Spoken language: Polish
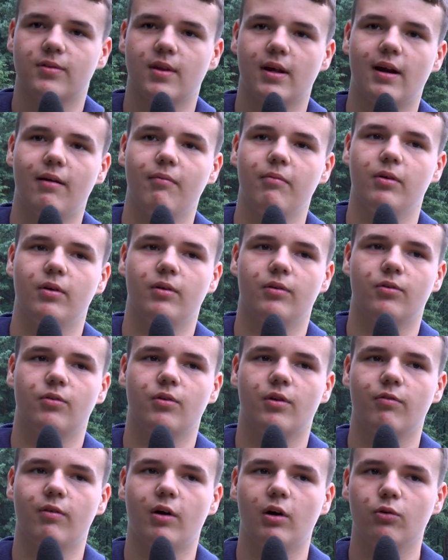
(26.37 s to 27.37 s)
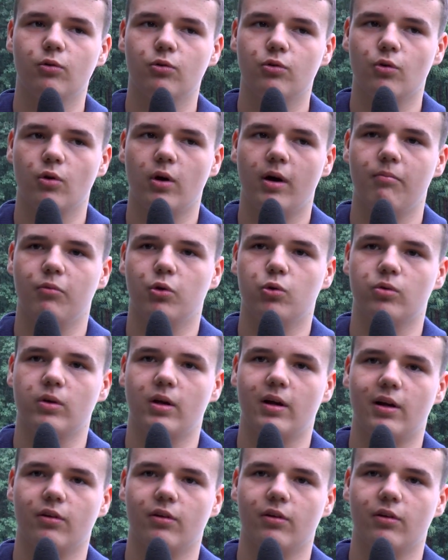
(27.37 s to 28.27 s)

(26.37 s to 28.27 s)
Staram, zrywalizujemy tutaj